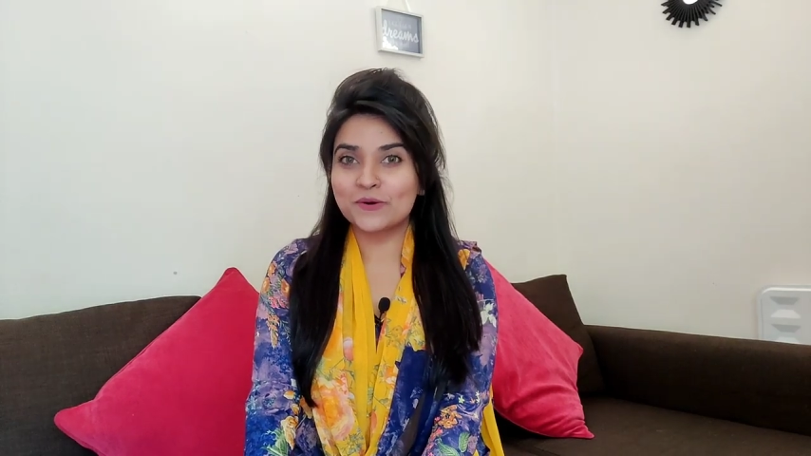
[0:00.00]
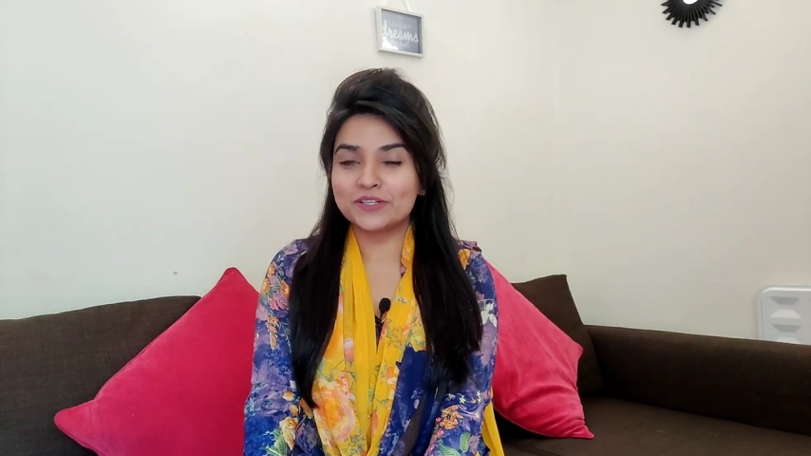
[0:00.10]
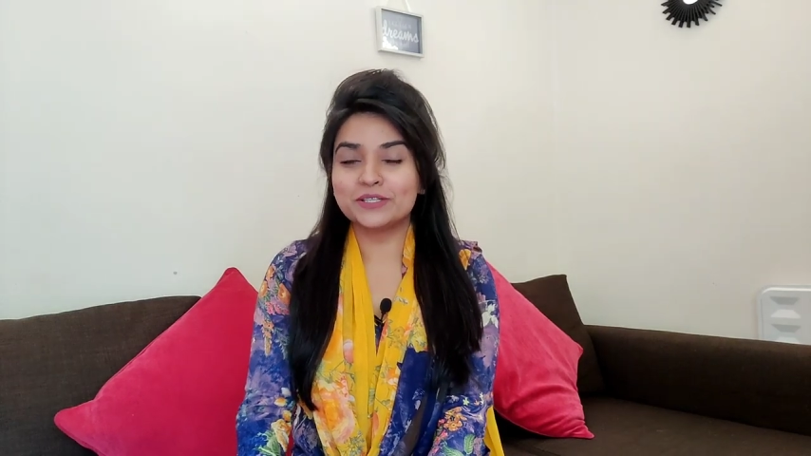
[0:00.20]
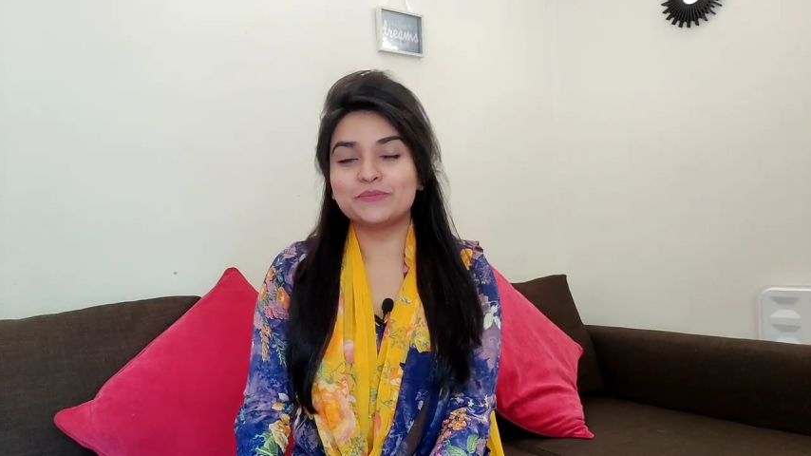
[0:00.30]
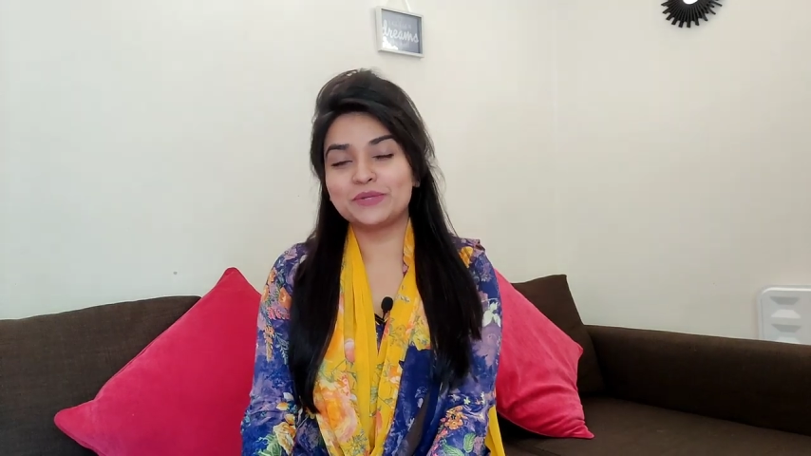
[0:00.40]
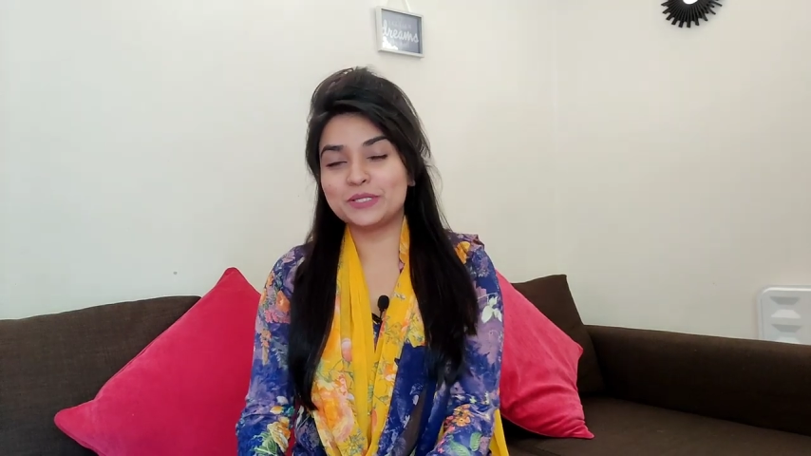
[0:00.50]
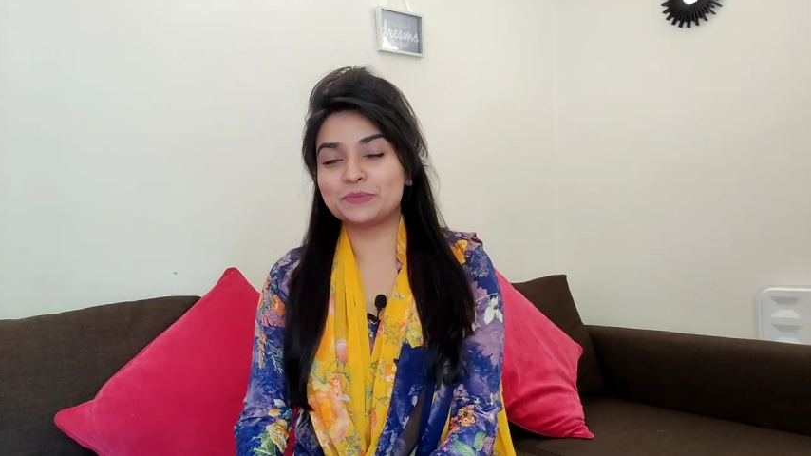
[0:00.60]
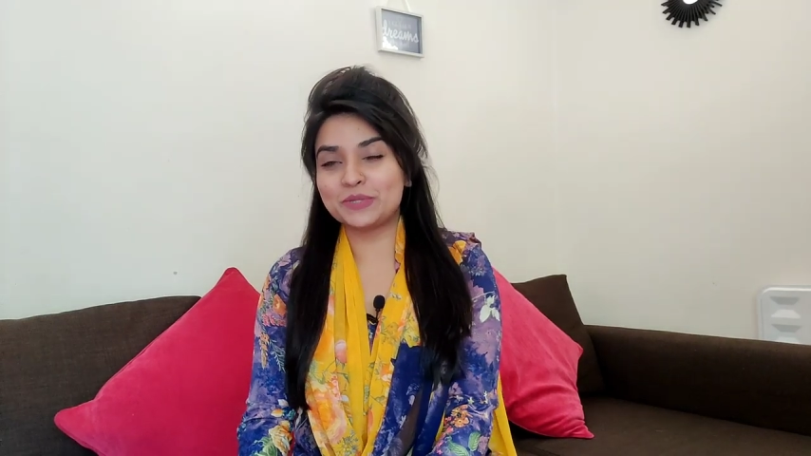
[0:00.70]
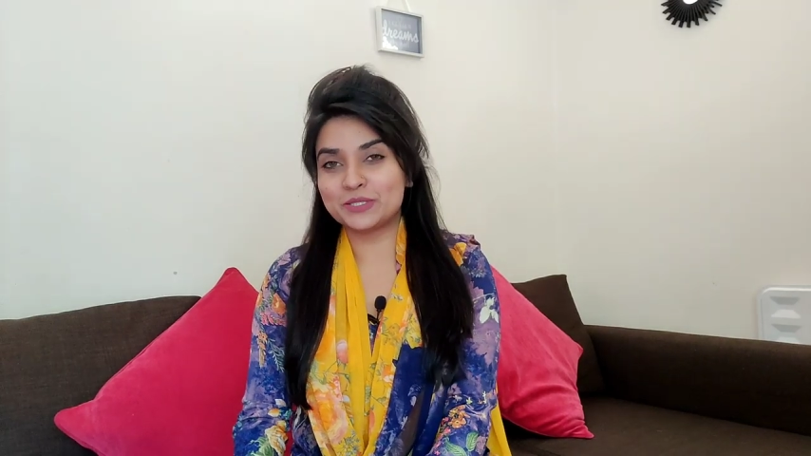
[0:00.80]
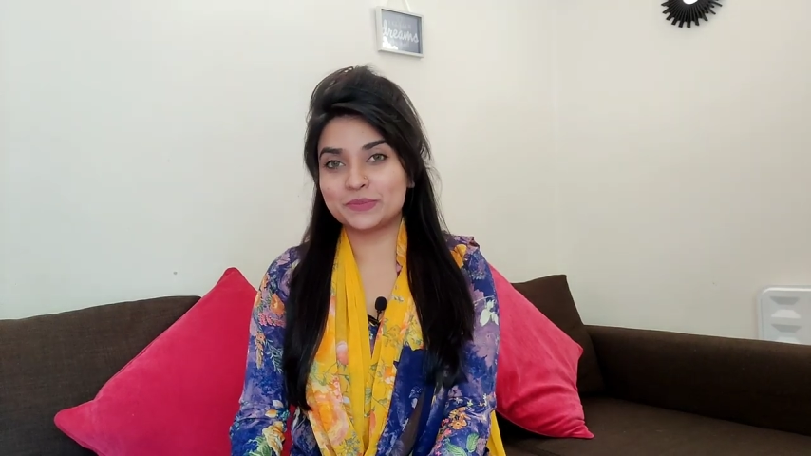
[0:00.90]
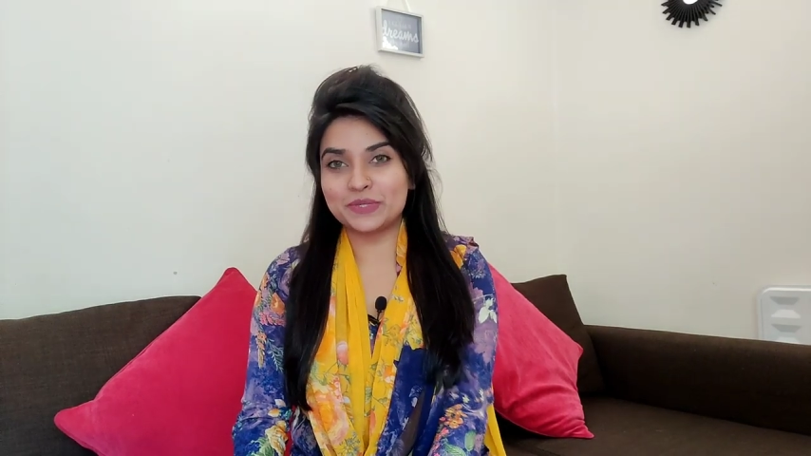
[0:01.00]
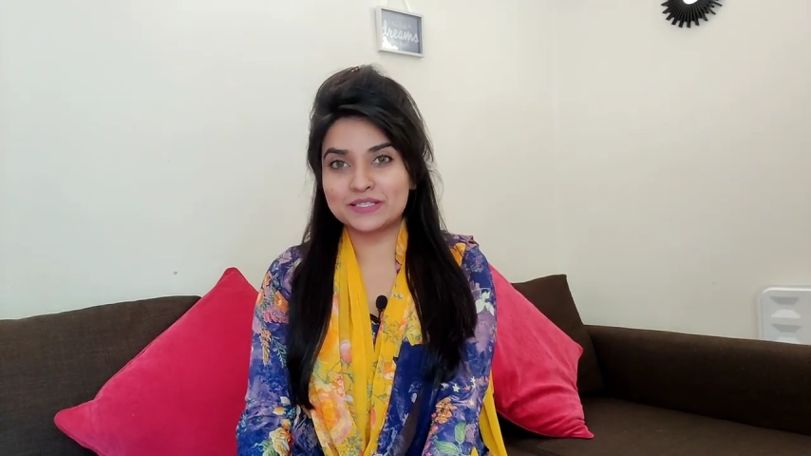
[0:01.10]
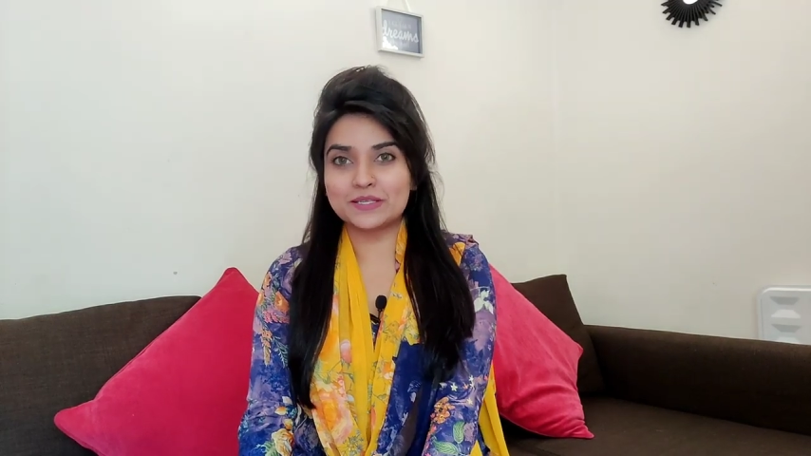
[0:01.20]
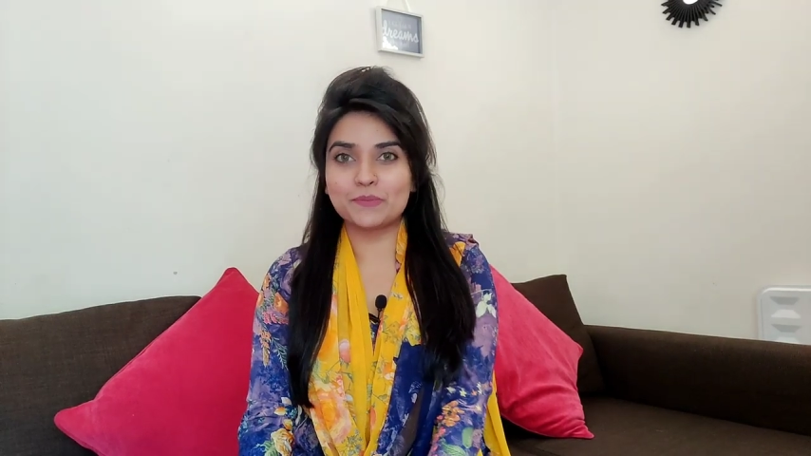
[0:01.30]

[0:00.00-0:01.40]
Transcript: করেননি প্লিজ প্লিজ প্লিজ